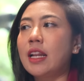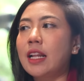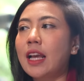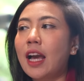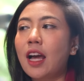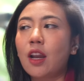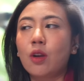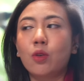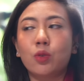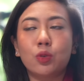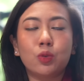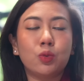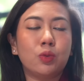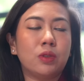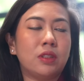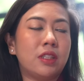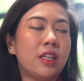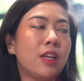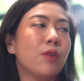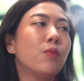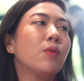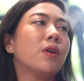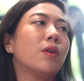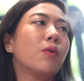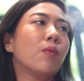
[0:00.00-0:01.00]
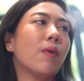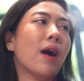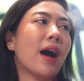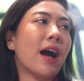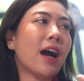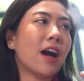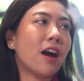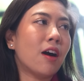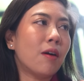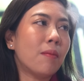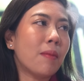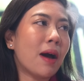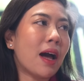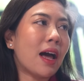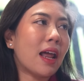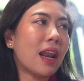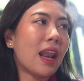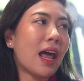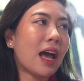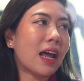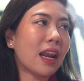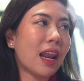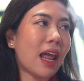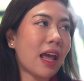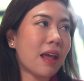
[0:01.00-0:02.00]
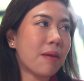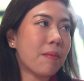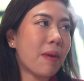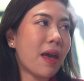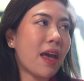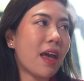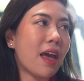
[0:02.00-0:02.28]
นการลงทุนที่หวือหวาเข้ามาหลากหลายแบ